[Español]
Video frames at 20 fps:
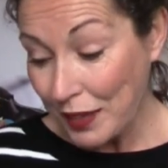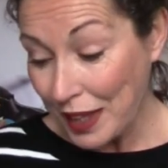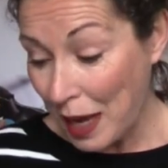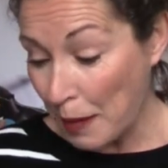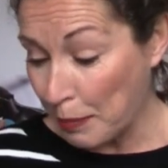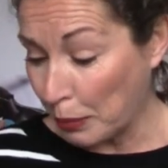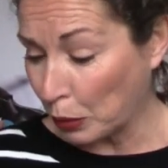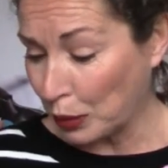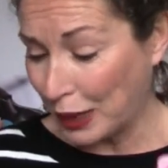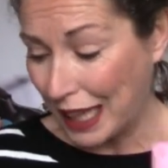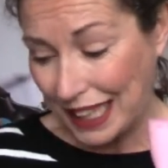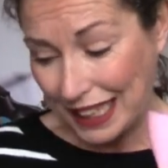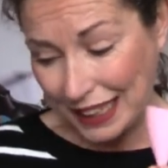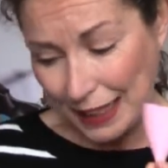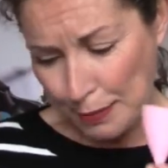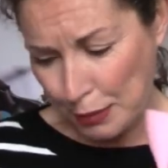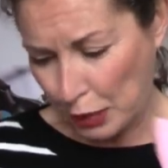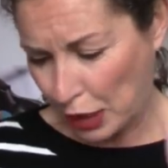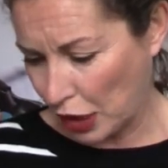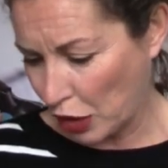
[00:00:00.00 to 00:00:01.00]

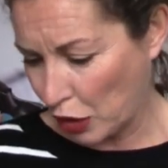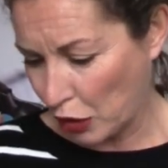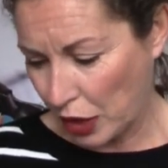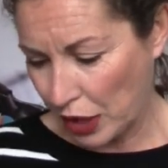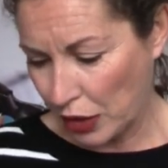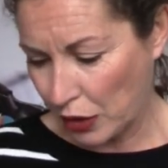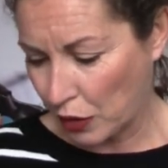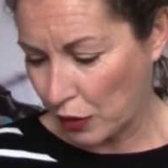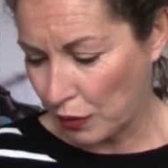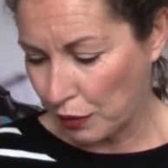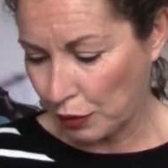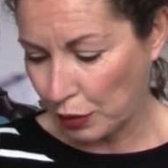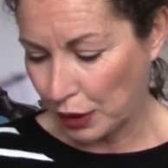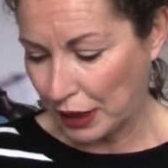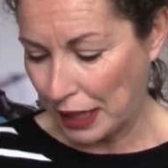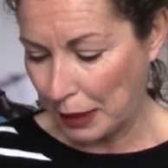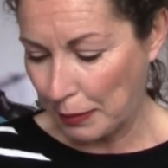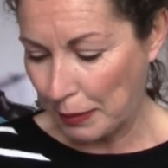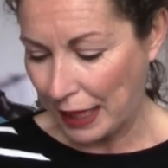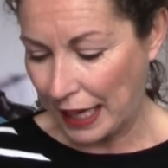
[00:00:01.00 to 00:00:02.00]
apuntadita porque no quiero
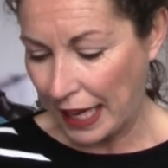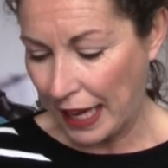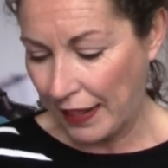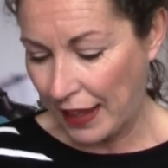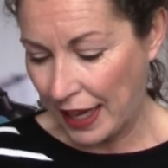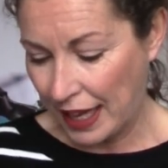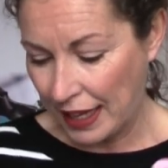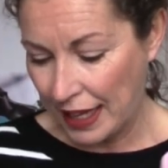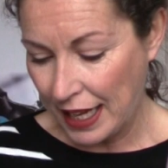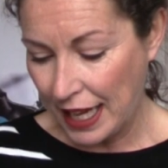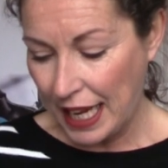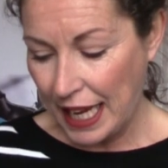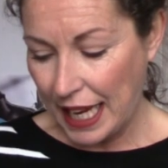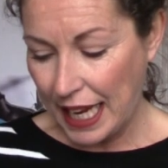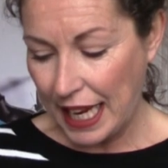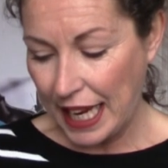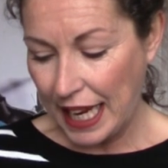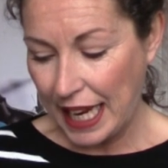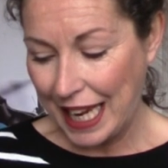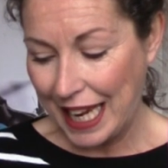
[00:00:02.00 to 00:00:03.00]
confundirme nada,
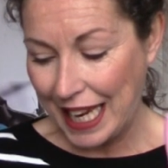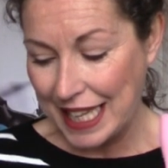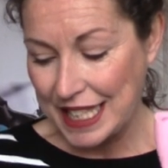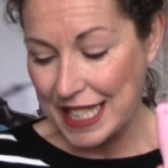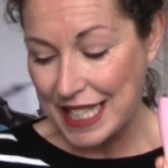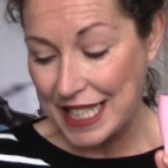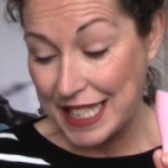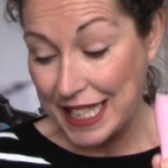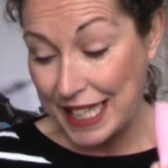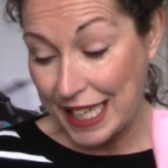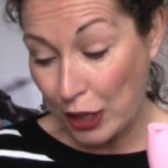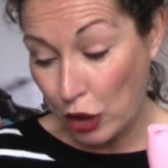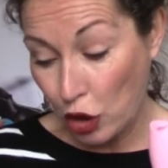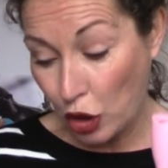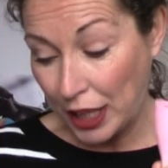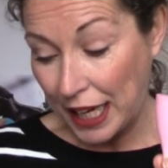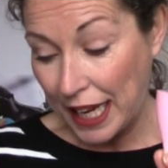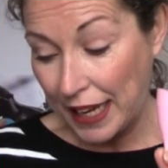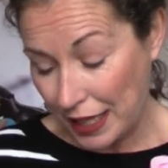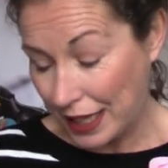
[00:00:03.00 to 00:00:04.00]
es
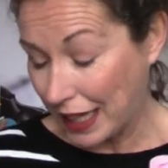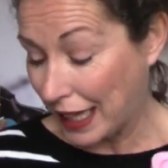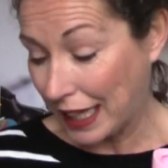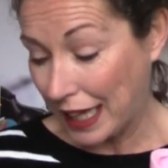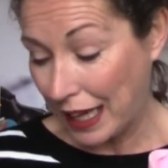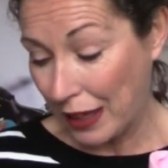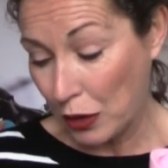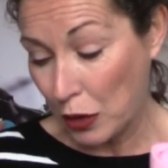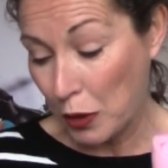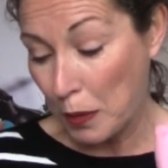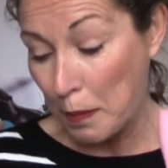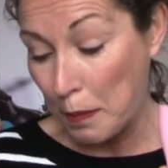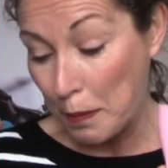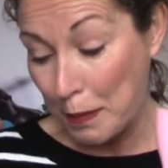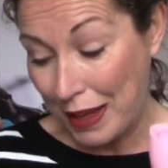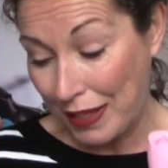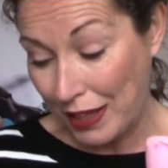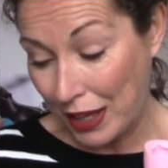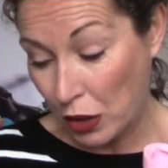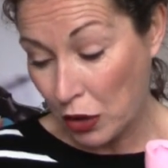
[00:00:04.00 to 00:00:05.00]
silicona de grado
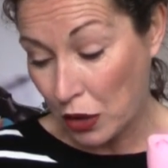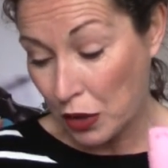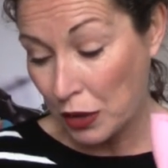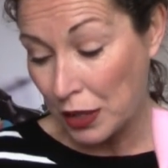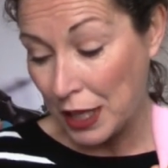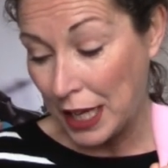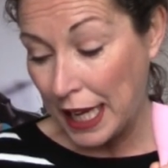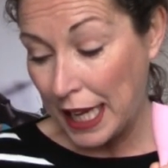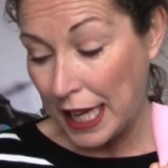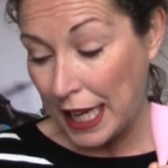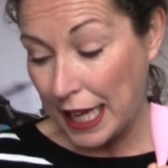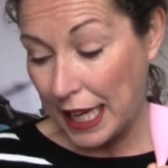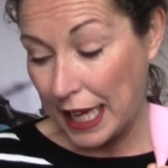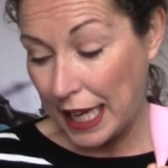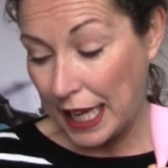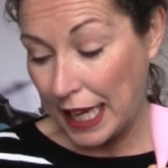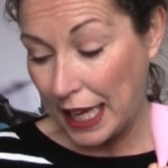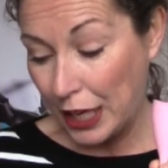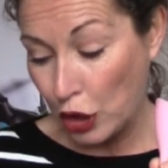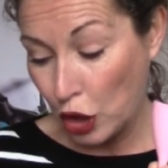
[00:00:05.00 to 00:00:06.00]
médico,
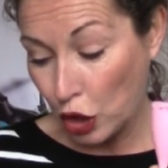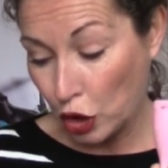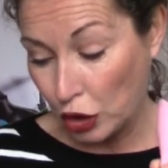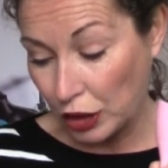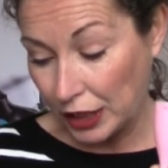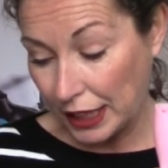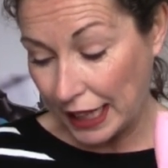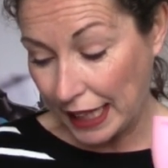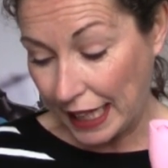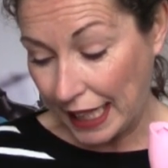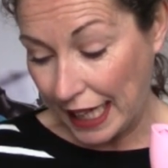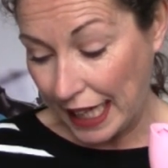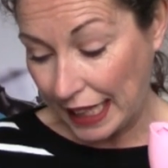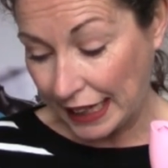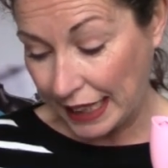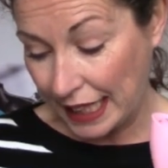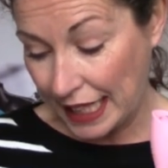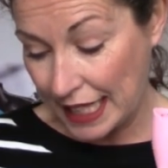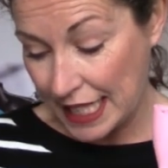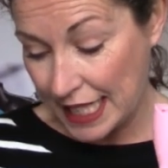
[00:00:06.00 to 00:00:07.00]
no contiene
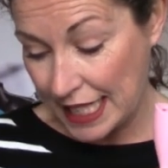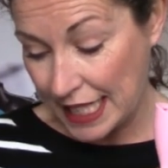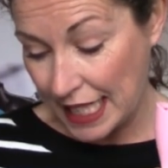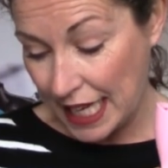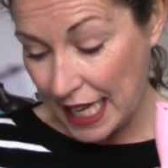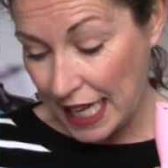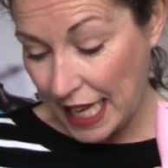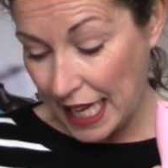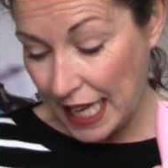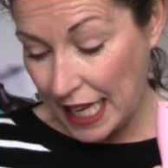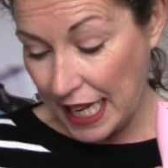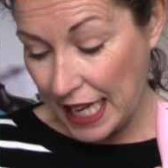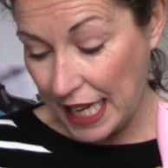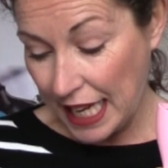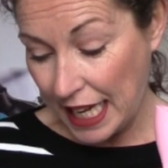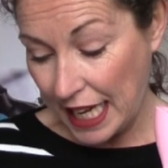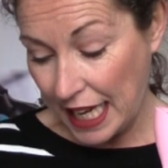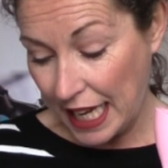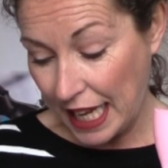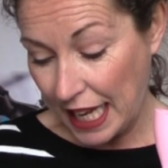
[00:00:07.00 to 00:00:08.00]
látex,
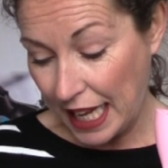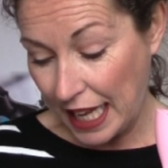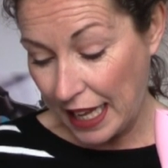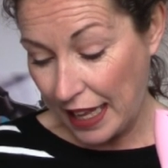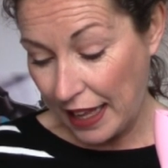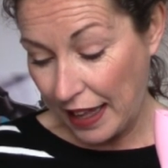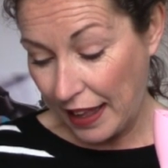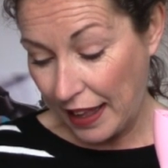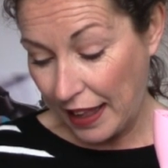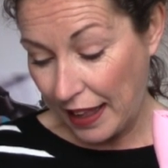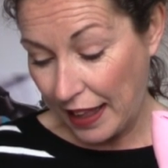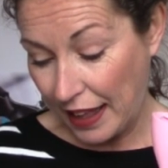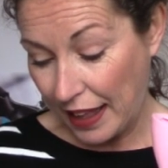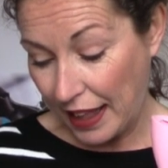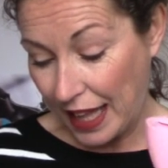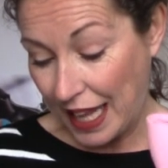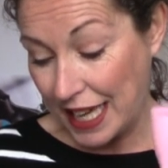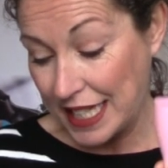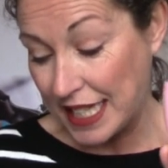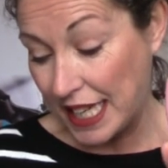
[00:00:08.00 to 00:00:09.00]
y
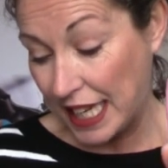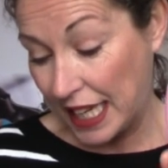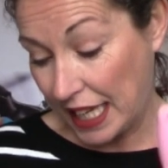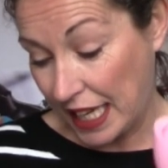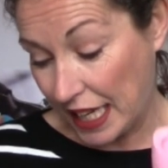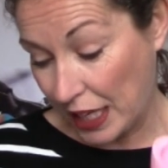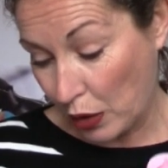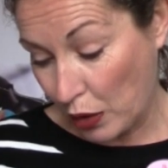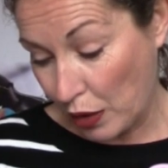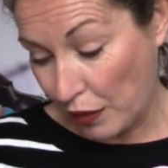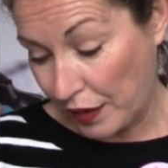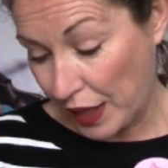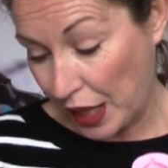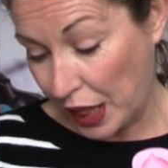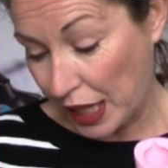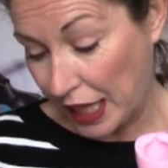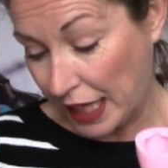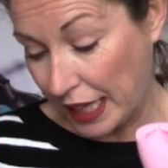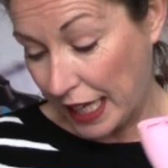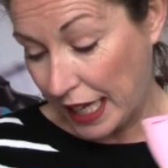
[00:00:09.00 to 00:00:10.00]
eh, es higiénico y
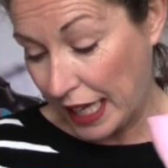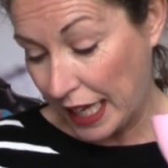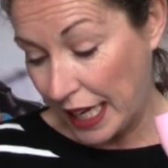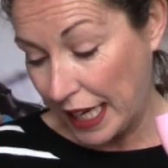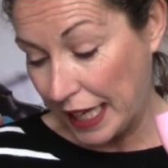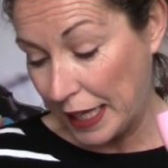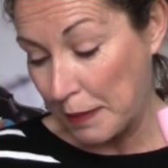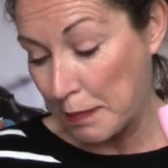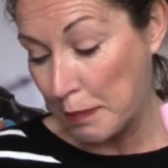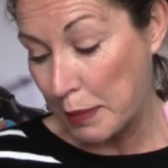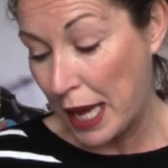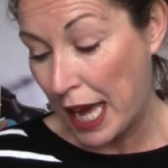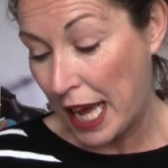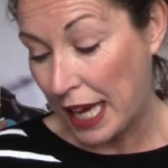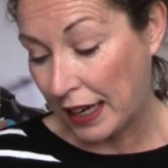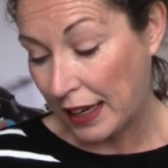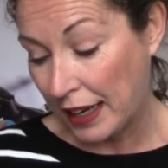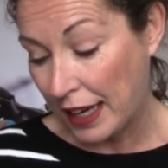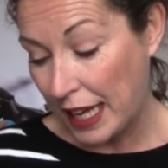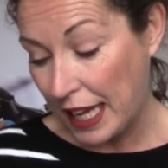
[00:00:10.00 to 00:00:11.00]
fácil de
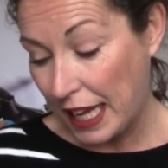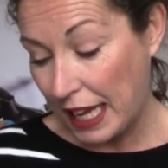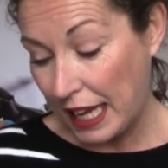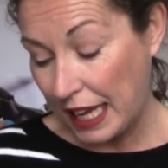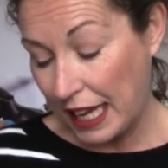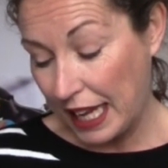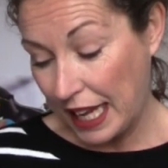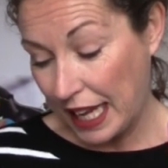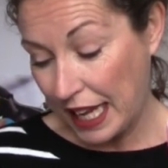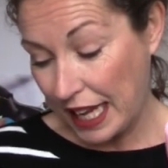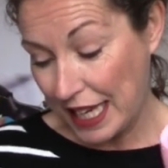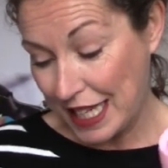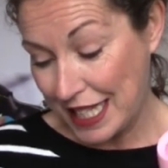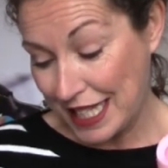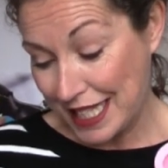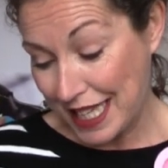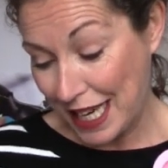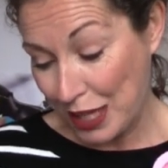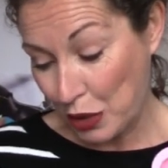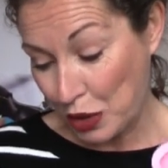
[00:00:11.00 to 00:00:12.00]
limpiar, eh,
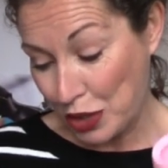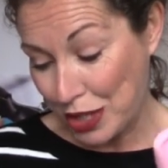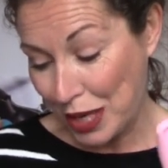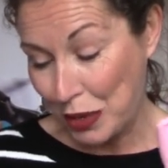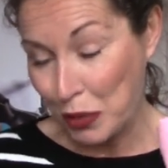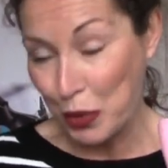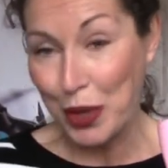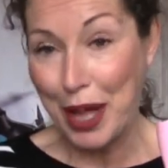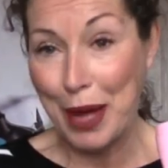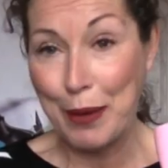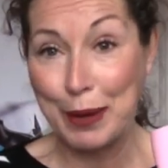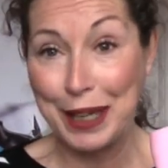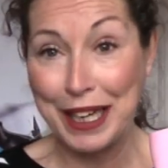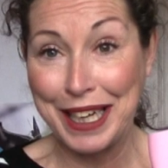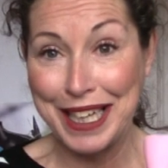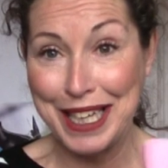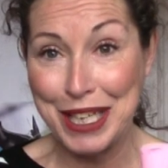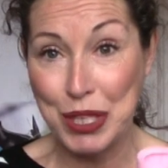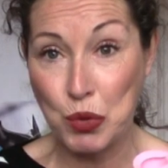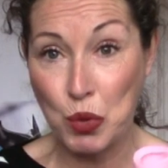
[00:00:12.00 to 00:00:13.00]
sano y
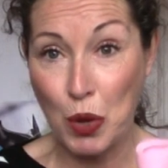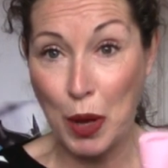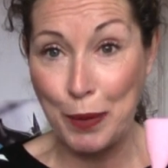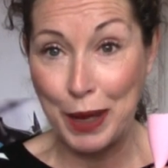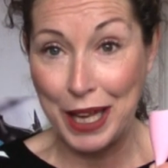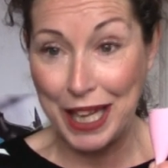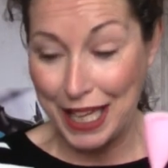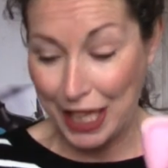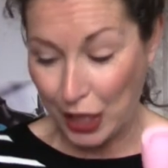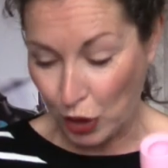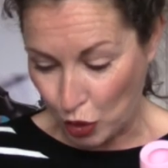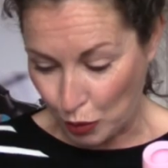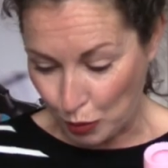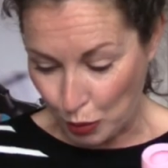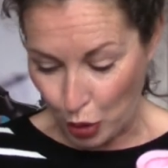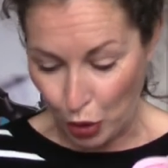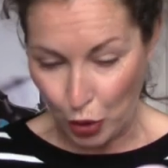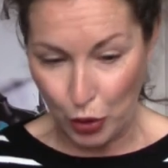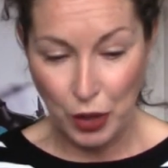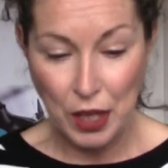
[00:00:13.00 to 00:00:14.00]
saludable y suave y
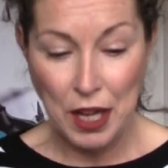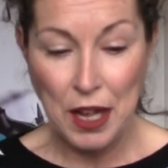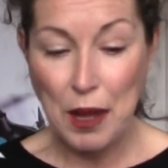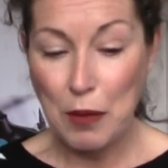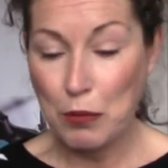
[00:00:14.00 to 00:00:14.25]
cómodo.